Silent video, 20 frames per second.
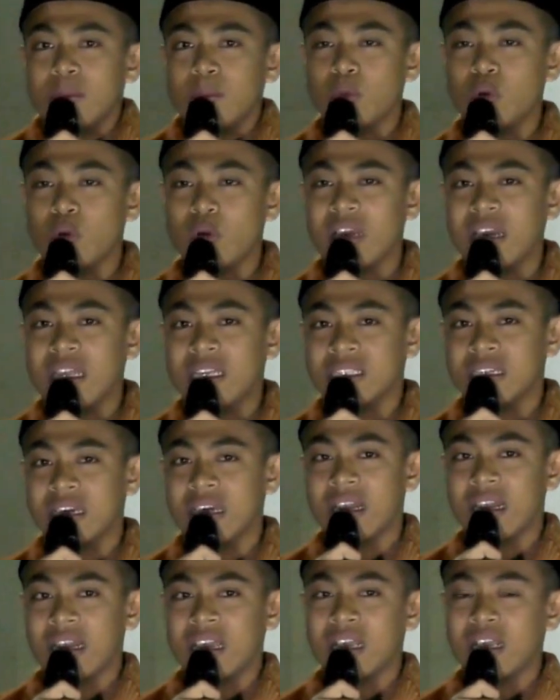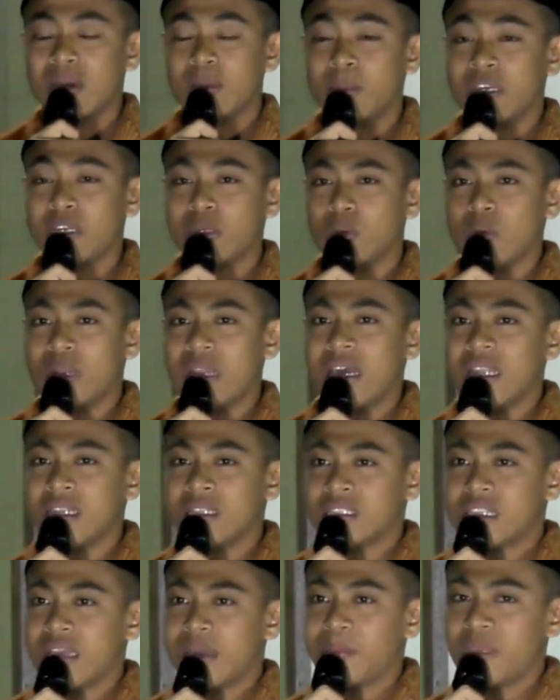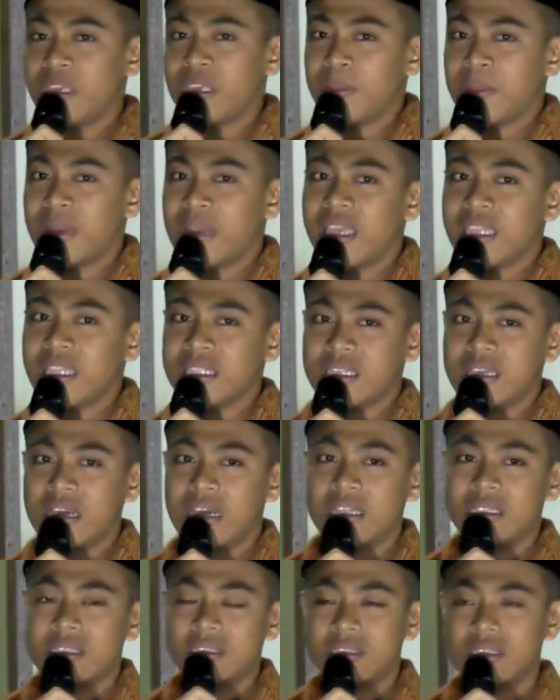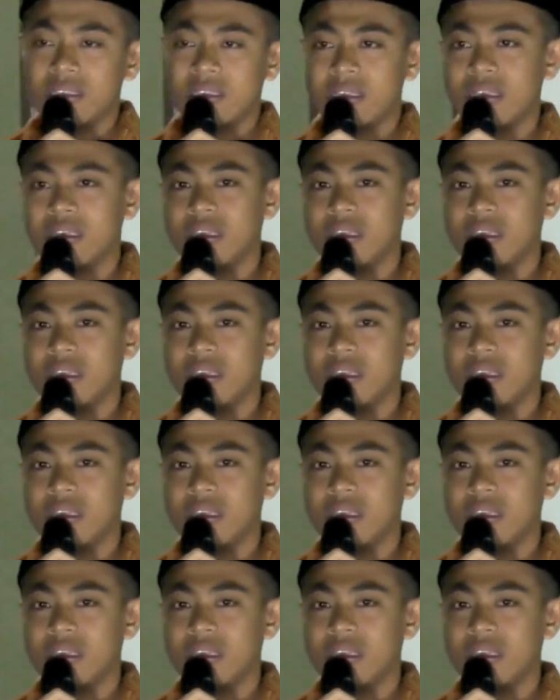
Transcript: bukan karena kebetulan tapi melainkan